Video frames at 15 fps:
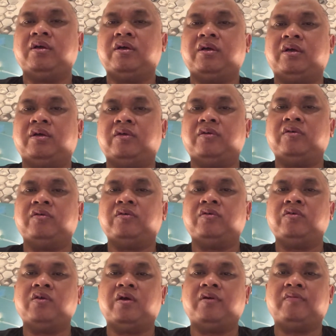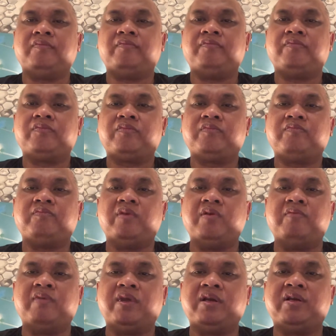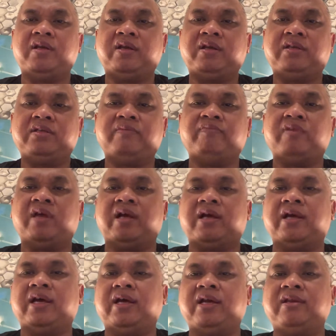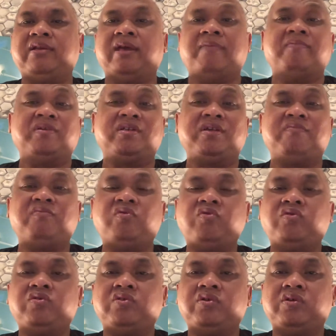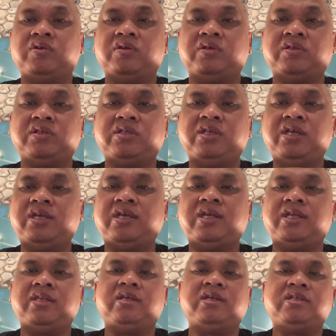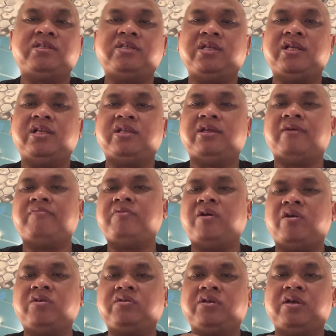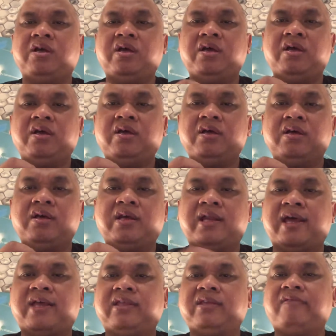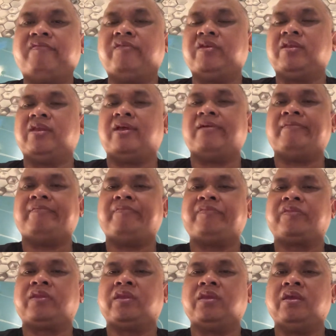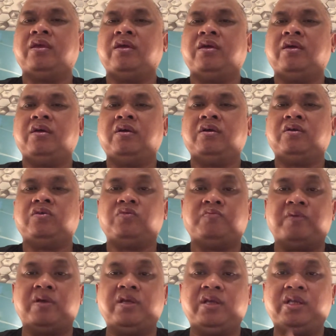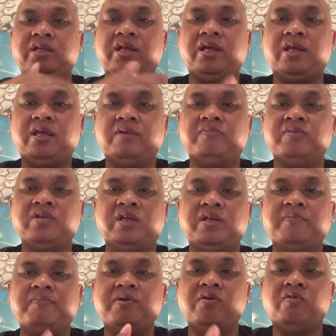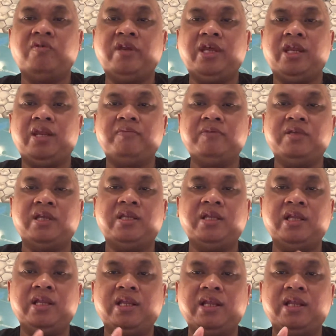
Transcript: Nah, yang belum ada ciptakan ya meskipun Eh, sedikit kecil tapi harus kreatif kita supaya kita menjadi pionir menjadi